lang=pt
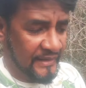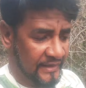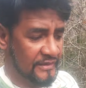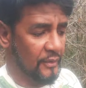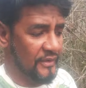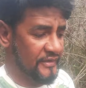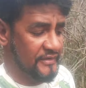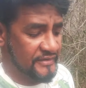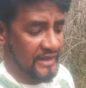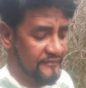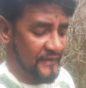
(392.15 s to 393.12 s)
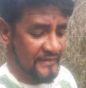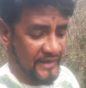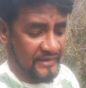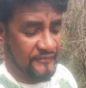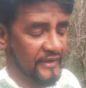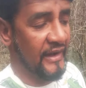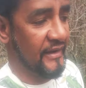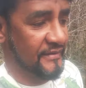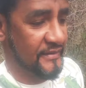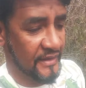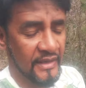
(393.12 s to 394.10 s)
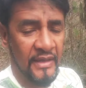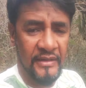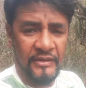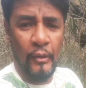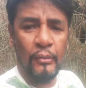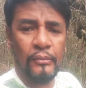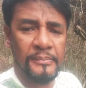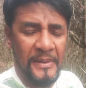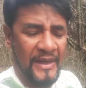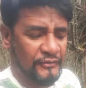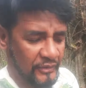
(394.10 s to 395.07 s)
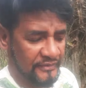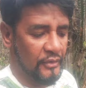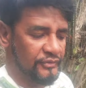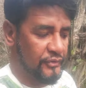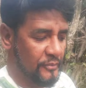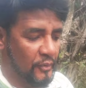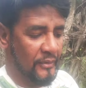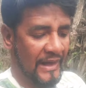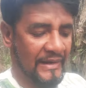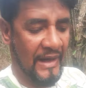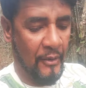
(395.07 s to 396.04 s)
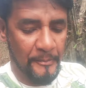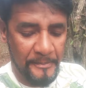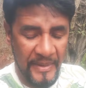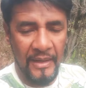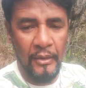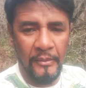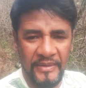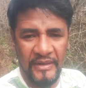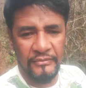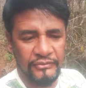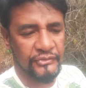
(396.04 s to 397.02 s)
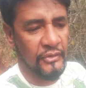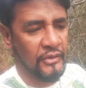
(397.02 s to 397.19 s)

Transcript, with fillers: Então a gente tem que fazer a diferença e eu peço a Deus que o meu canal, pelo menos